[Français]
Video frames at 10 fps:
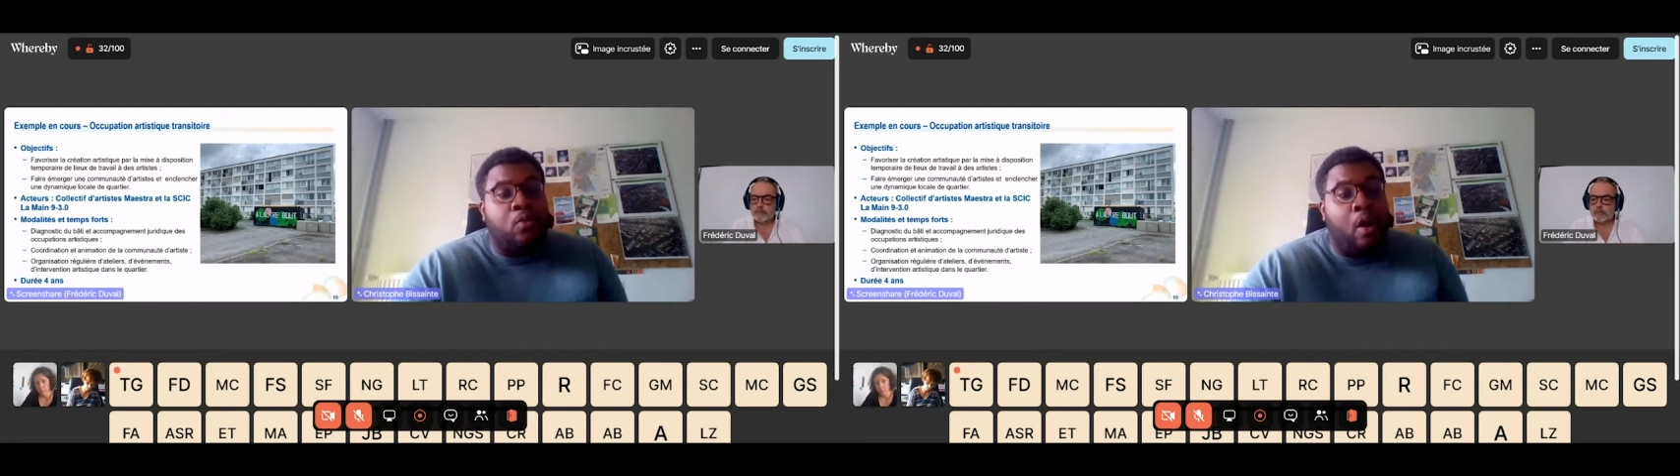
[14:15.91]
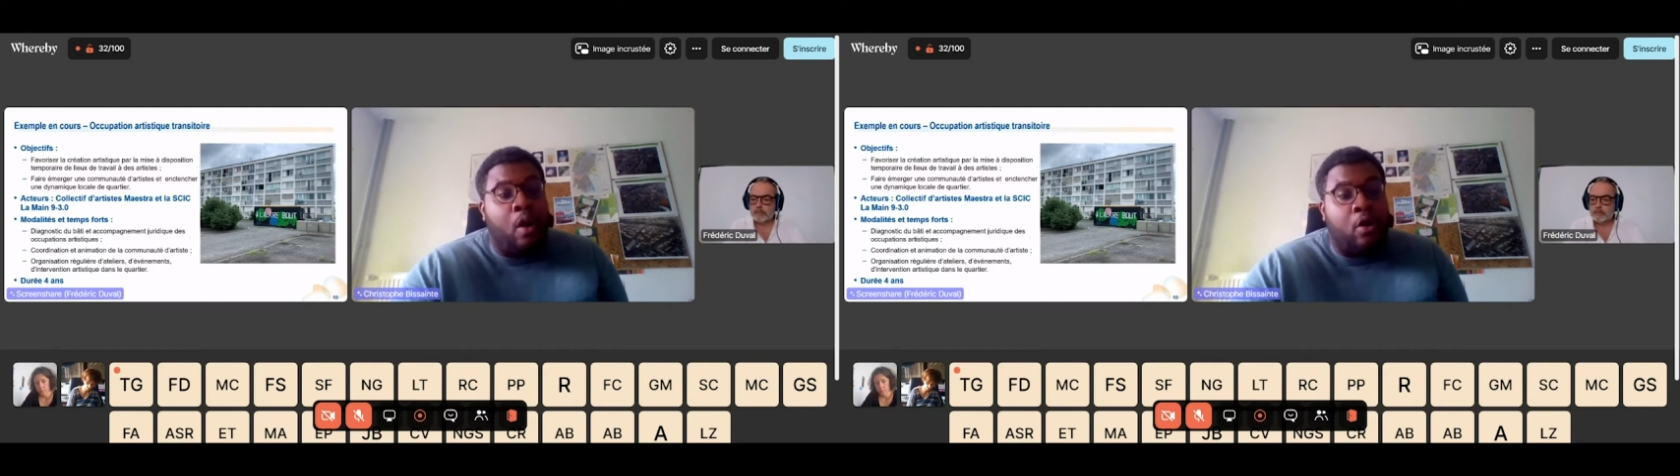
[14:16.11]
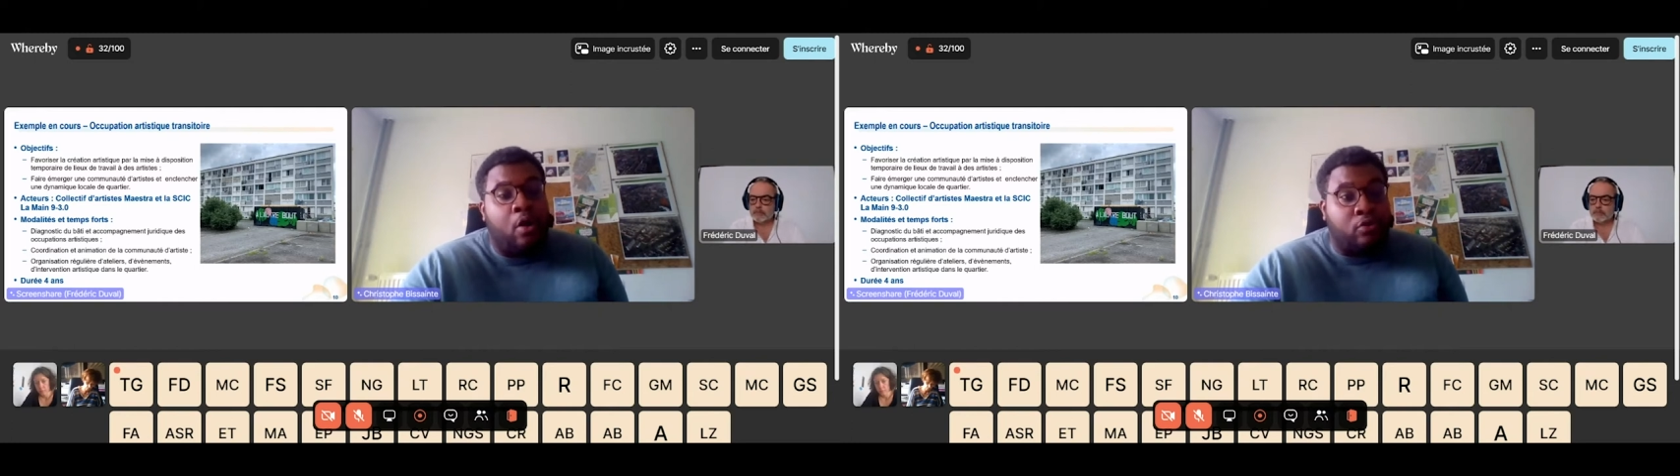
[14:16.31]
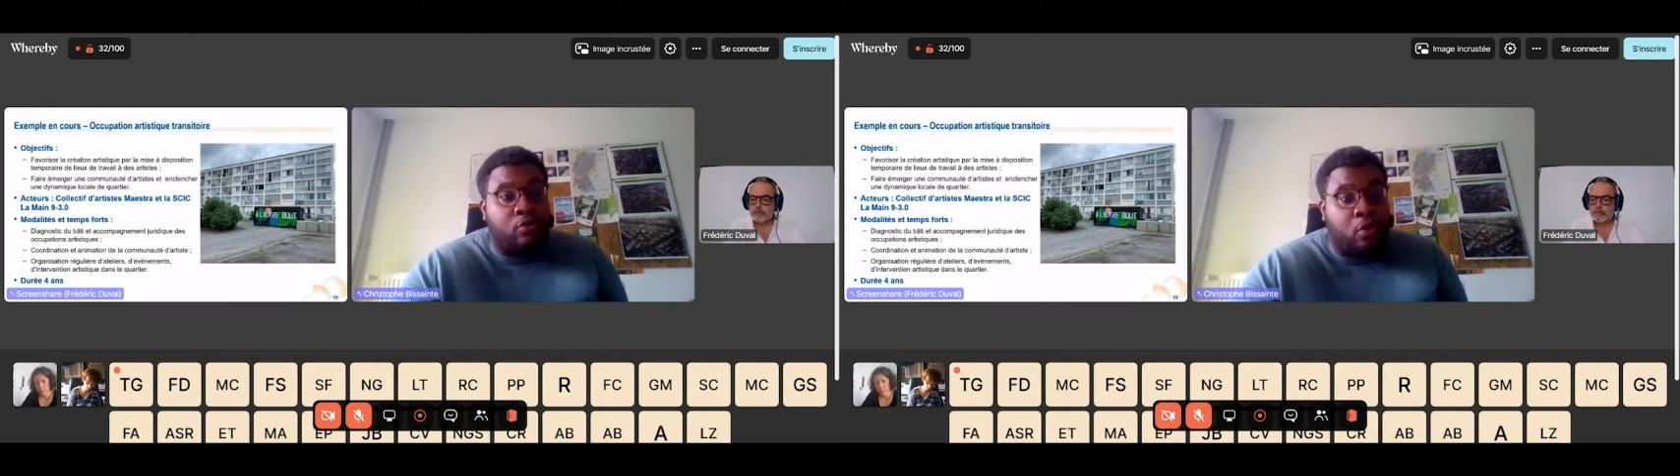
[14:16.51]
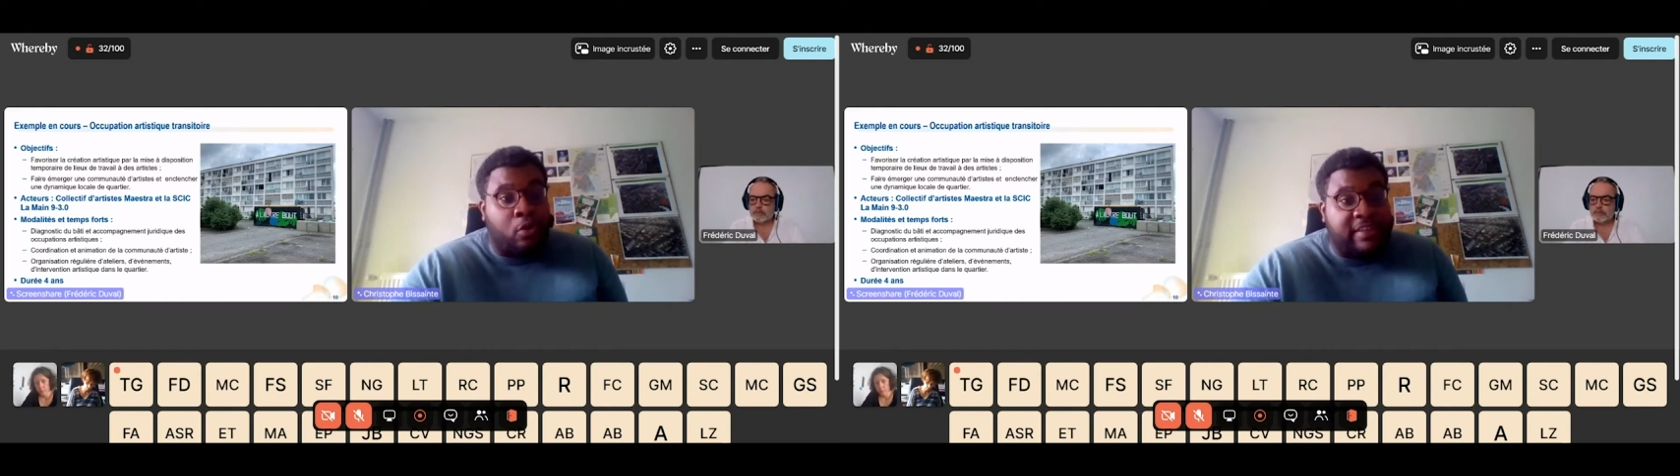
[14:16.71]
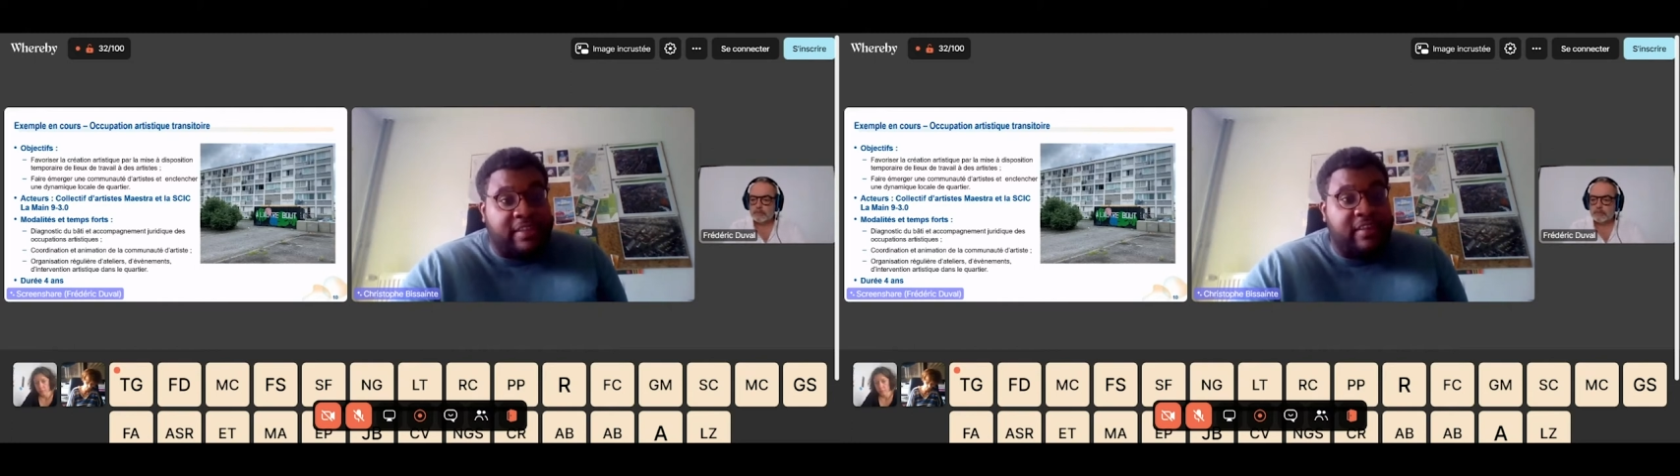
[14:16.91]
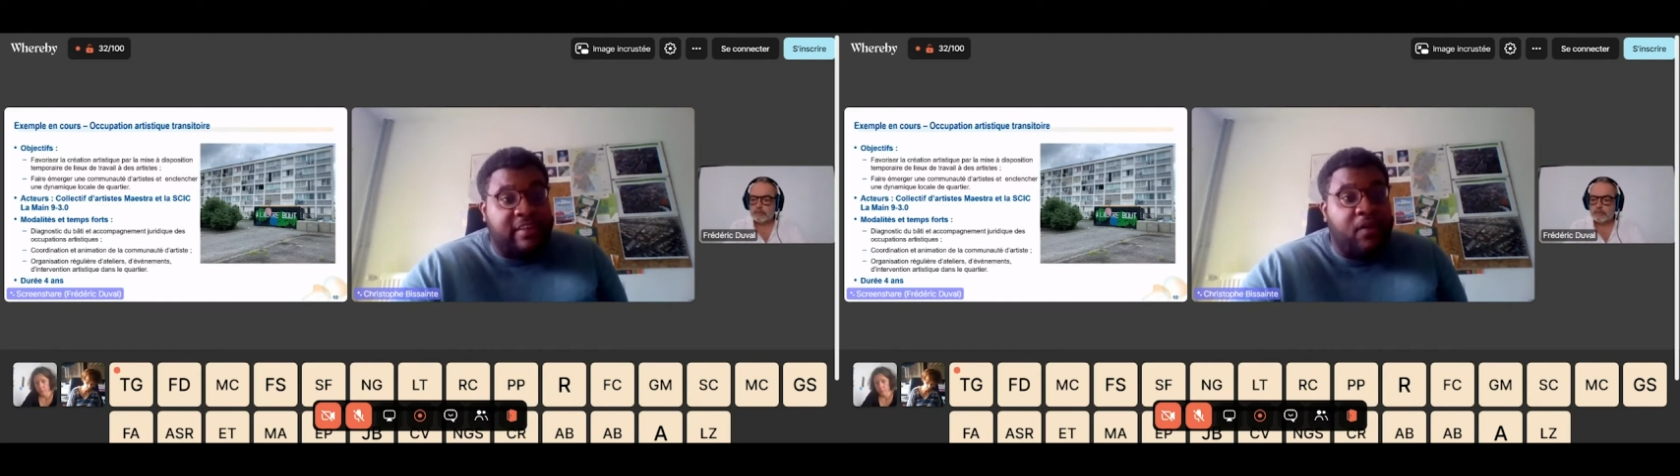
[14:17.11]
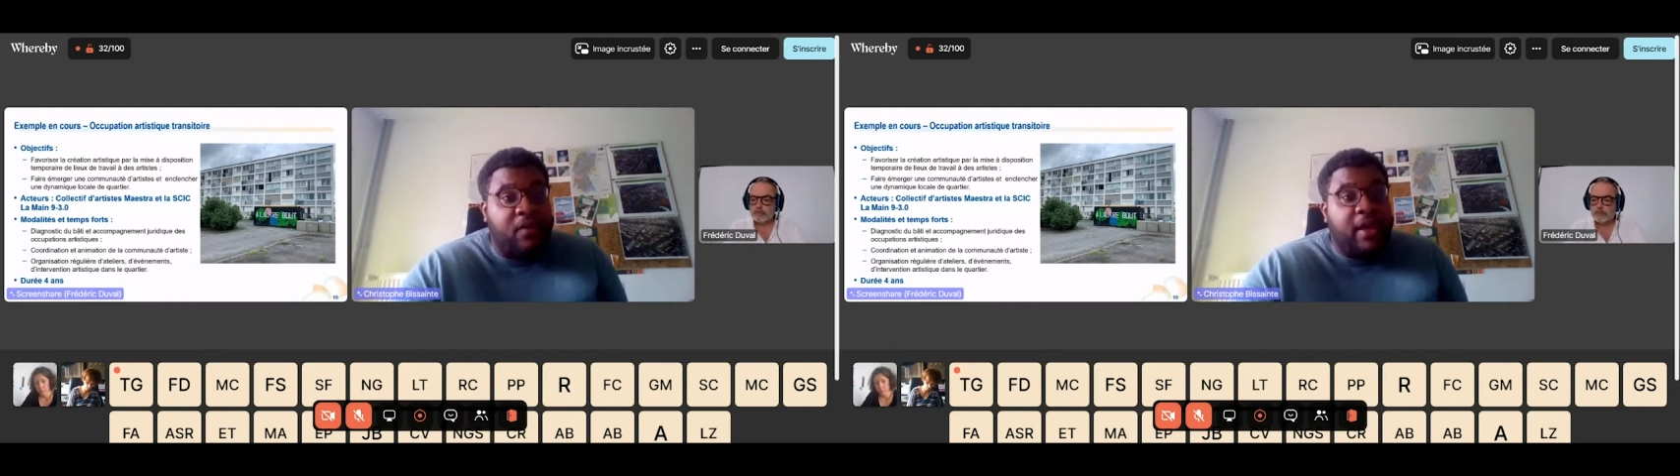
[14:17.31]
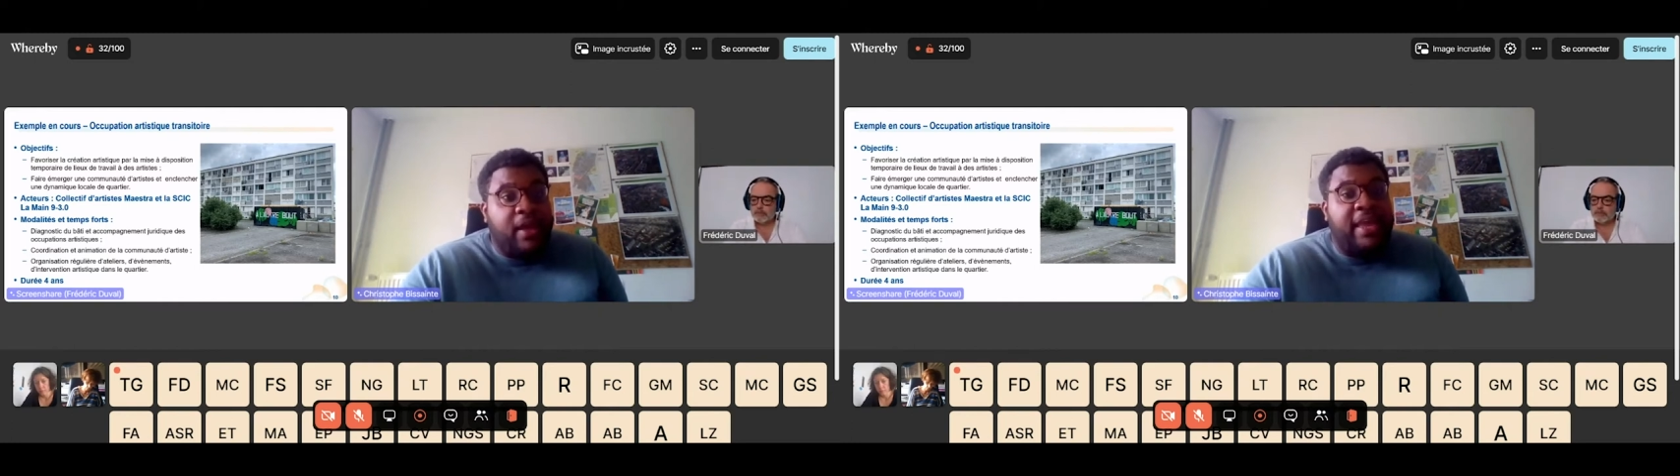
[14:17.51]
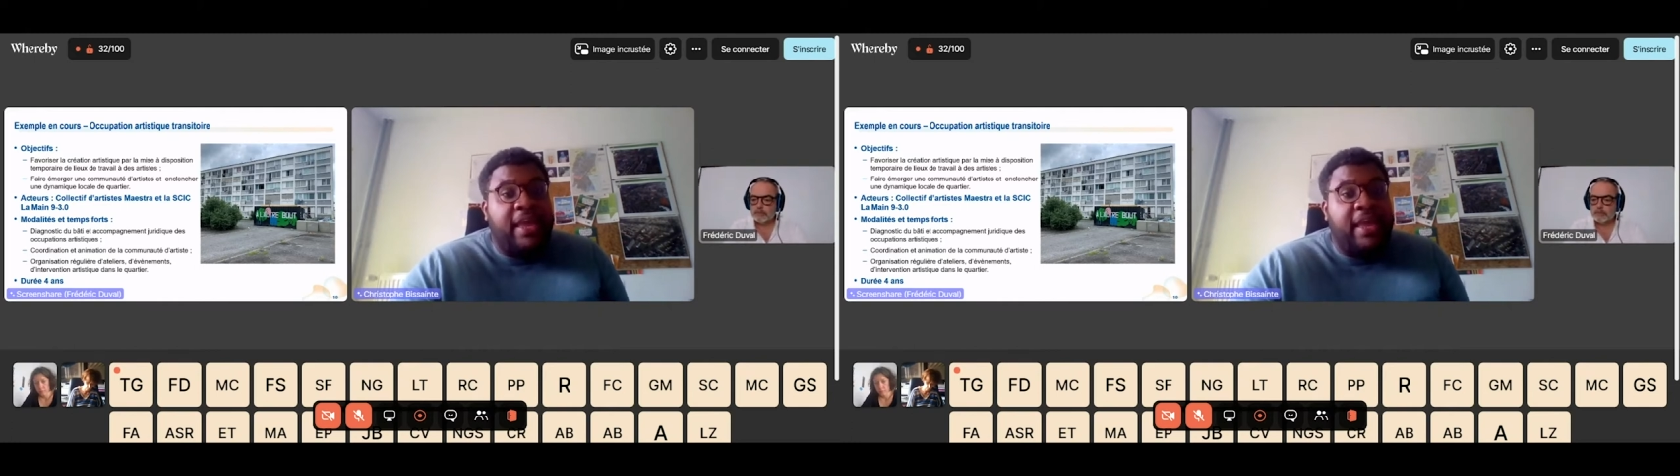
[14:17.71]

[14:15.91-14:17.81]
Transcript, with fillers: ou encore de collectifs.